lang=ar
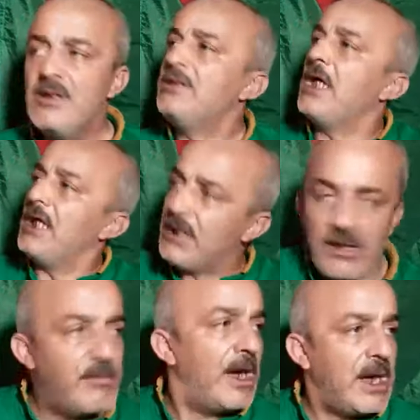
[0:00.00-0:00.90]
دار
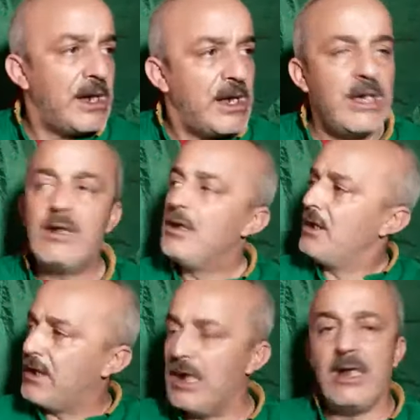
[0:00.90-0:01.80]
كيما هكا
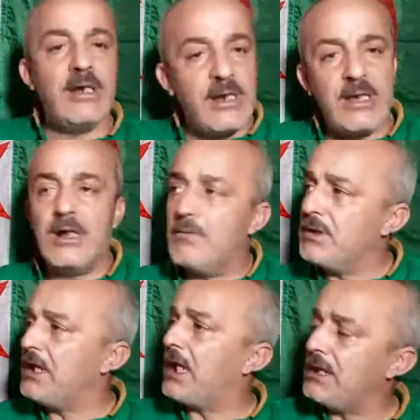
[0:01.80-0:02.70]
قال لك يا
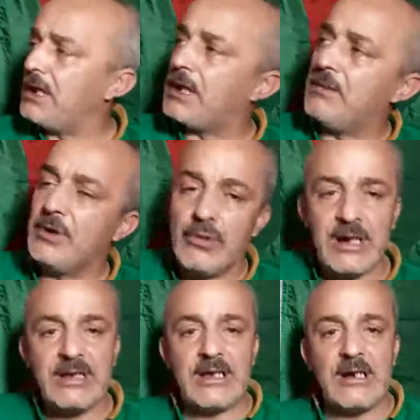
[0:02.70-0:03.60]
ودي غادي كاميرو
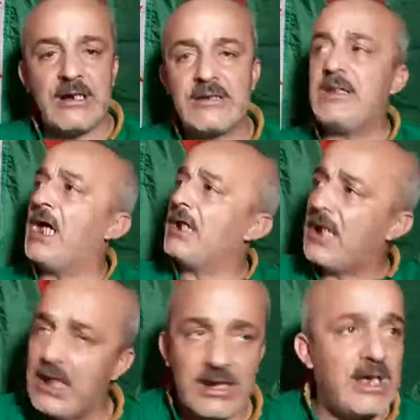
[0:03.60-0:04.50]
غادي تخلص دار
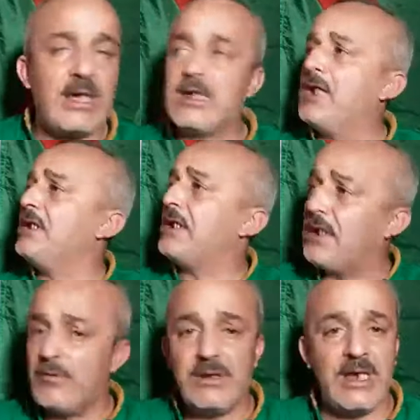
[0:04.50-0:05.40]
هكا قال لك يا
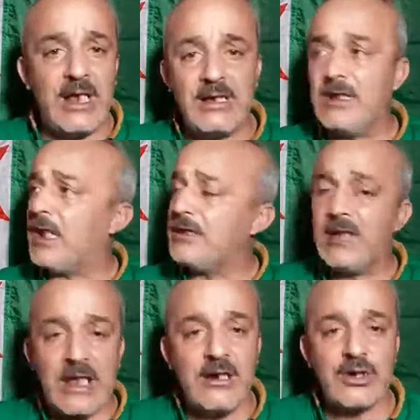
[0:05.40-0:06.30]
ودي غادي غادي
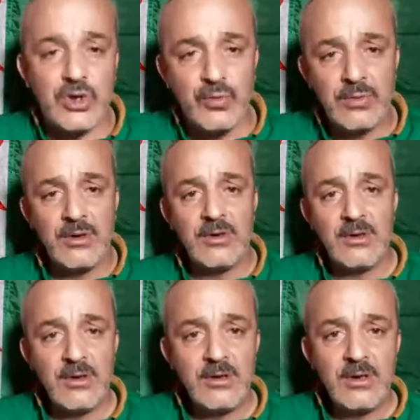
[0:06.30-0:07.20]
يخلصوا
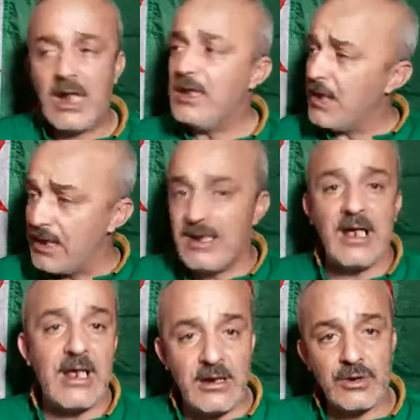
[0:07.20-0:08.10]
هيا رانا
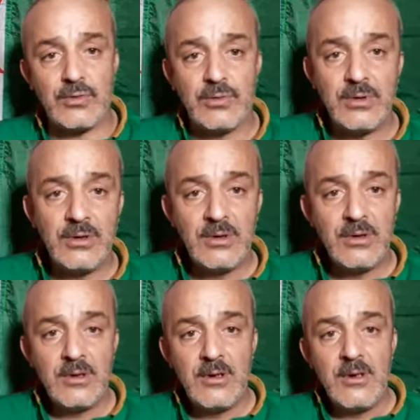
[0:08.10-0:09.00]
نخلصوا
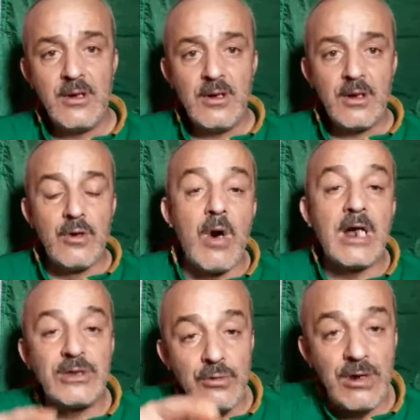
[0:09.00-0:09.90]

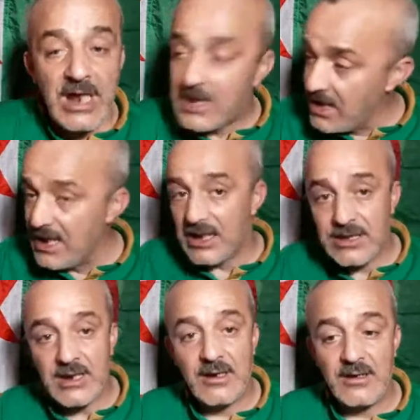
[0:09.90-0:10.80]
غوارديولا كي
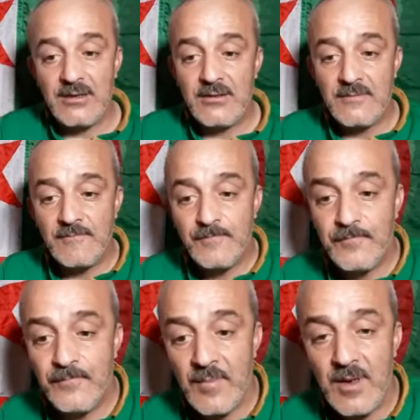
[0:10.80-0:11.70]
يخسر
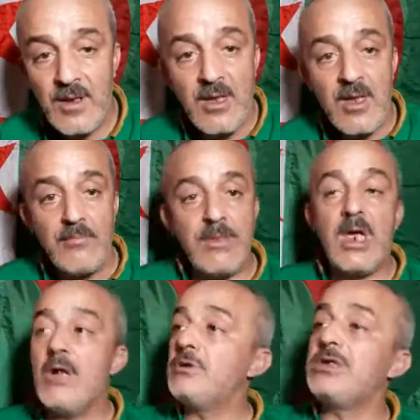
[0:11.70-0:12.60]
ما
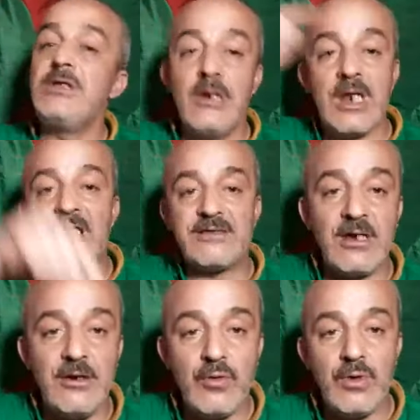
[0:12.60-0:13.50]
يعاودش يدير الغلطه
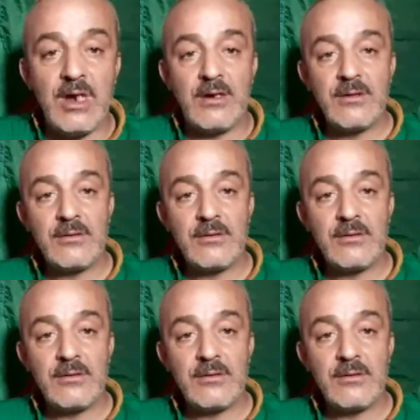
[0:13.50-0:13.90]
الاولى